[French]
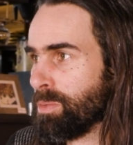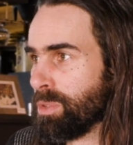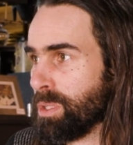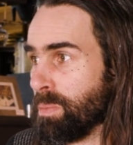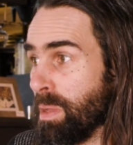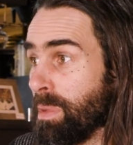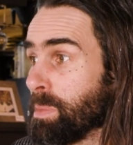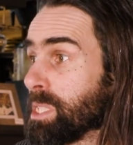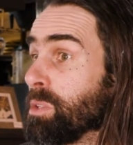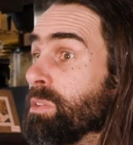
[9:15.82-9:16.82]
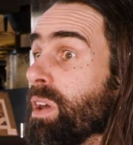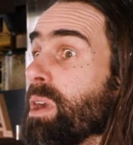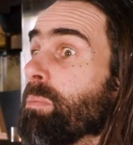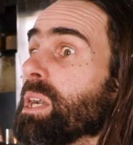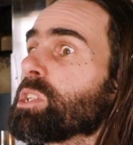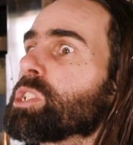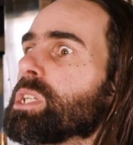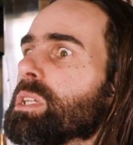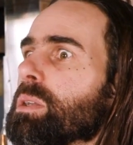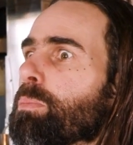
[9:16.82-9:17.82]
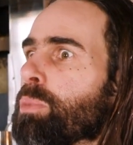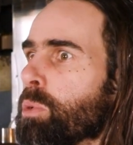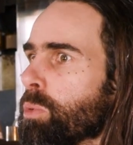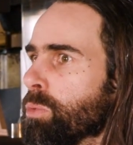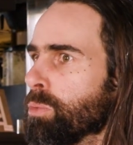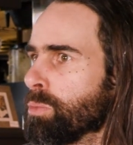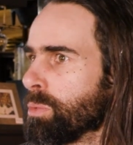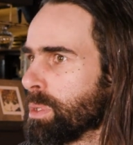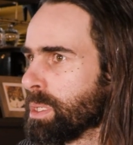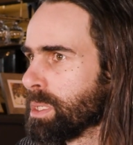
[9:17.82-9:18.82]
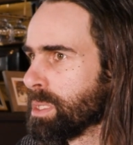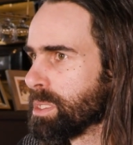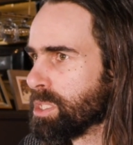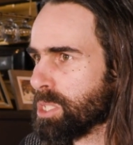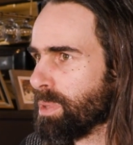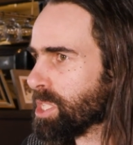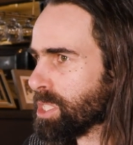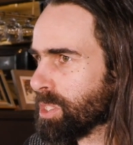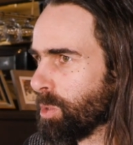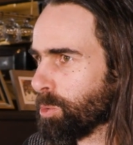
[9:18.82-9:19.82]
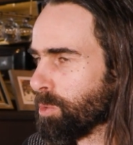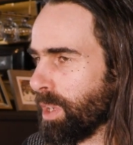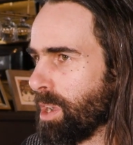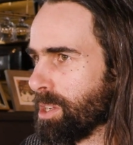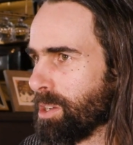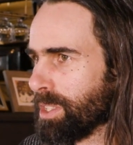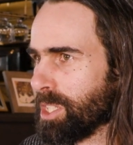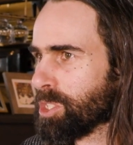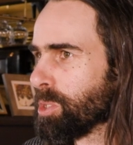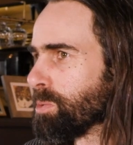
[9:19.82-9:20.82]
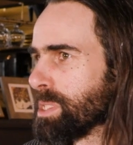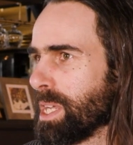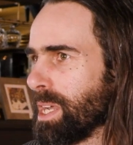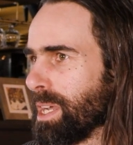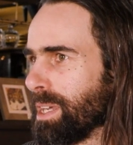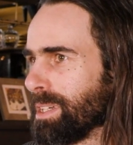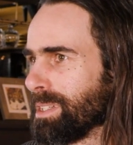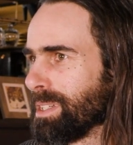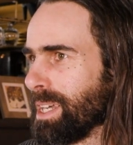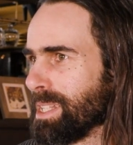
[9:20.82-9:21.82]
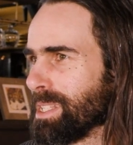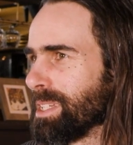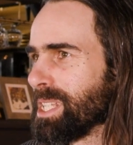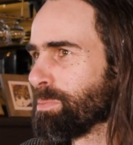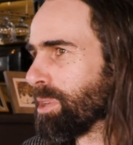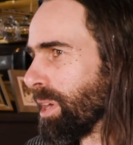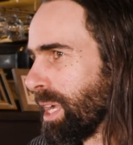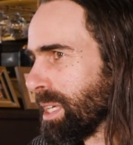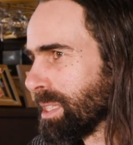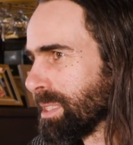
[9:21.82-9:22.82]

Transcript: Puis mais même si l'univers marchait pour nous, j'imagine qu'on trouverait encore quelque chose à, pas correct.